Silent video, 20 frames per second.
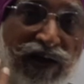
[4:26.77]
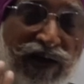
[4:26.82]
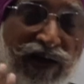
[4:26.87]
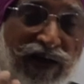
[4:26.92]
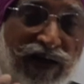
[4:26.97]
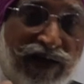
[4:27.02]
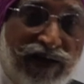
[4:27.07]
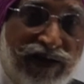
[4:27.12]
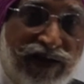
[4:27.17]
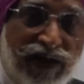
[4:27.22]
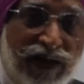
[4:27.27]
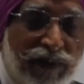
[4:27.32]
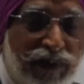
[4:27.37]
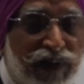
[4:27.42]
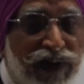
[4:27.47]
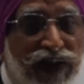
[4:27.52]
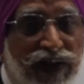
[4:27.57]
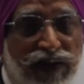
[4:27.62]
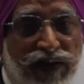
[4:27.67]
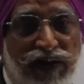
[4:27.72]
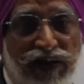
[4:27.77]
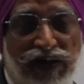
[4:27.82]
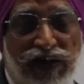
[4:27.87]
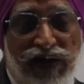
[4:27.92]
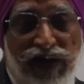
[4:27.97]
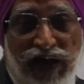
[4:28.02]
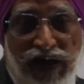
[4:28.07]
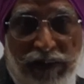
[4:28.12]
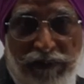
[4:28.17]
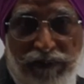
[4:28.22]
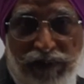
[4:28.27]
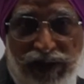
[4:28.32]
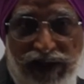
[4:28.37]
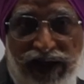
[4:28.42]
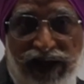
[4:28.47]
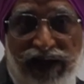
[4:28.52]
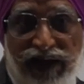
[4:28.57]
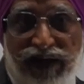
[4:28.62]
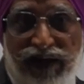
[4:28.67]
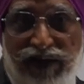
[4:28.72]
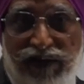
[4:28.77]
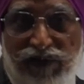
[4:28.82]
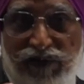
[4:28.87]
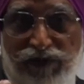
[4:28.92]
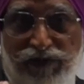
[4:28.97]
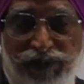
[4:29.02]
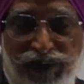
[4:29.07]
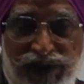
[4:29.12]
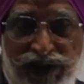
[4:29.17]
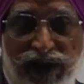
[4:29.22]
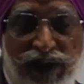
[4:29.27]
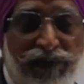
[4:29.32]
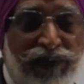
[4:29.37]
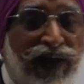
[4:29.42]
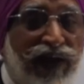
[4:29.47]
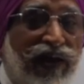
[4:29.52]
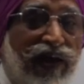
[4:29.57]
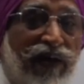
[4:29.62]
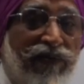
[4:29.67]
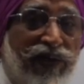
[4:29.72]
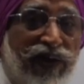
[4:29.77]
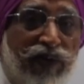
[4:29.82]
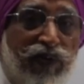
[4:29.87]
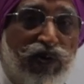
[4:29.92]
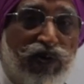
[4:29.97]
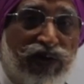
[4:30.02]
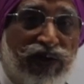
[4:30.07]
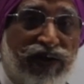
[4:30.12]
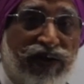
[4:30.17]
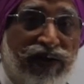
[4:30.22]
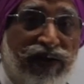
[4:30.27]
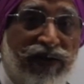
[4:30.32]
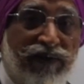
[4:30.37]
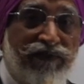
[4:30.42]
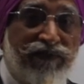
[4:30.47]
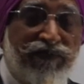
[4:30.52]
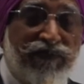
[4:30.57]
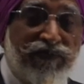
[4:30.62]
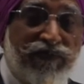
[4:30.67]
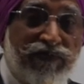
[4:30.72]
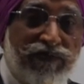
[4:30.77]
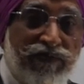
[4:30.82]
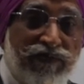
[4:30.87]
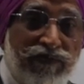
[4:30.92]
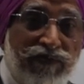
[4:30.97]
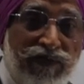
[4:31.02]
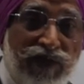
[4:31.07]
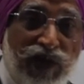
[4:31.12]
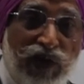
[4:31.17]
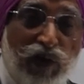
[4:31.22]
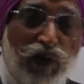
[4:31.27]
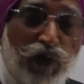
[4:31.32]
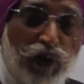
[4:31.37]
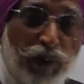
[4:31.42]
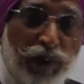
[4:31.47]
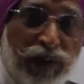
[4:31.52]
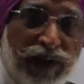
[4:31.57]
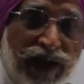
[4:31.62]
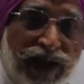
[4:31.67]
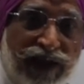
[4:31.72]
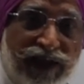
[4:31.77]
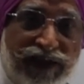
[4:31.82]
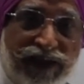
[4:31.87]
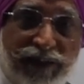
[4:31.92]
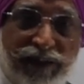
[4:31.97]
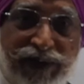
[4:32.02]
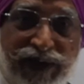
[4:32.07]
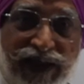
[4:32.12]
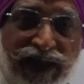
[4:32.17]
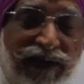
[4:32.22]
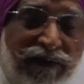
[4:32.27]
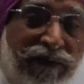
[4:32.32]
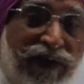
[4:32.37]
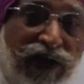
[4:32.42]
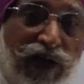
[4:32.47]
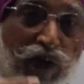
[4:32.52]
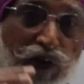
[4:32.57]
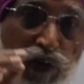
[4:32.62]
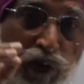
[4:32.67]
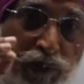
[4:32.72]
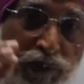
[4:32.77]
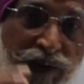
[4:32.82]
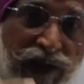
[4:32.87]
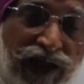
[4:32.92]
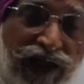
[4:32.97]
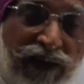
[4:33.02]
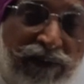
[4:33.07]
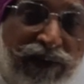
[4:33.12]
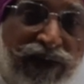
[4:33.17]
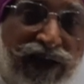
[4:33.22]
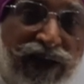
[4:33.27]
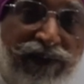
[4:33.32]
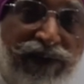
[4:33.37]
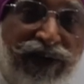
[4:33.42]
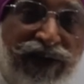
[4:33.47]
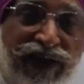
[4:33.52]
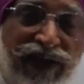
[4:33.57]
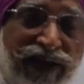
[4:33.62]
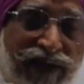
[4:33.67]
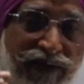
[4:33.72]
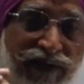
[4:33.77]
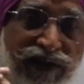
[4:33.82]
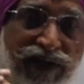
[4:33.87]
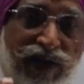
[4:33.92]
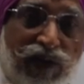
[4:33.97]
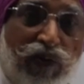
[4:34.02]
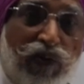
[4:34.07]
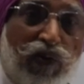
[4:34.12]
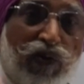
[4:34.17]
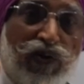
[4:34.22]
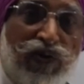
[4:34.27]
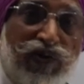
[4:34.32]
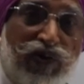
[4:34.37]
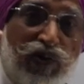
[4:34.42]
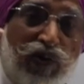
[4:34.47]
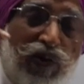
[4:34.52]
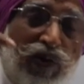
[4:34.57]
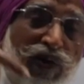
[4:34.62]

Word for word: 100 परसेंट अपने मिशन में कामयाब हो सकते हैं गुप्ता शब्द है गुप्ता का मतलब ही जो